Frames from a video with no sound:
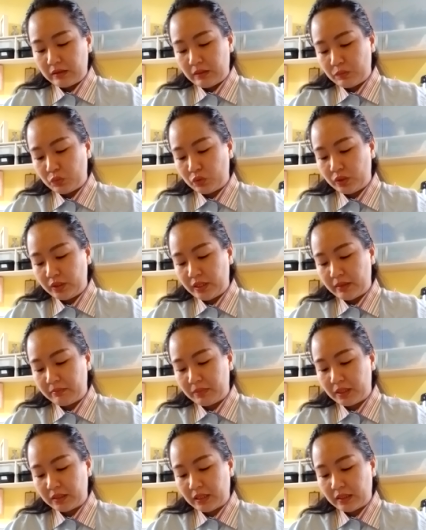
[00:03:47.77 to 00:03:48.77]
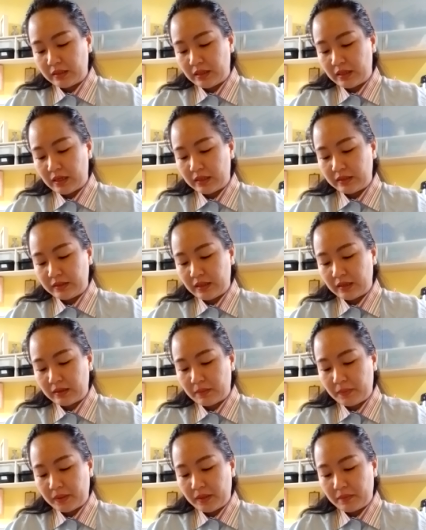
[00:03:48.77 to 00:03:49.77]
Kemudian bertanyalah
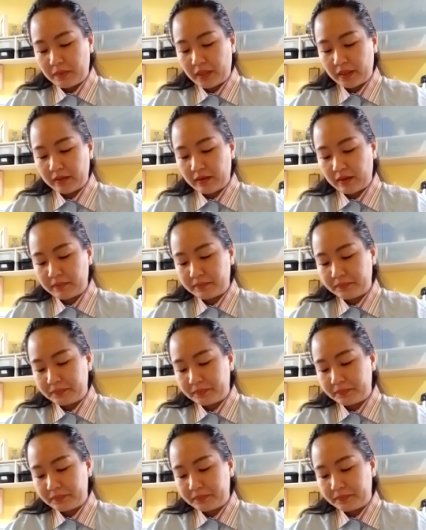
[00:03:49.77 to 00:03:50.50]
ia kepada mereka,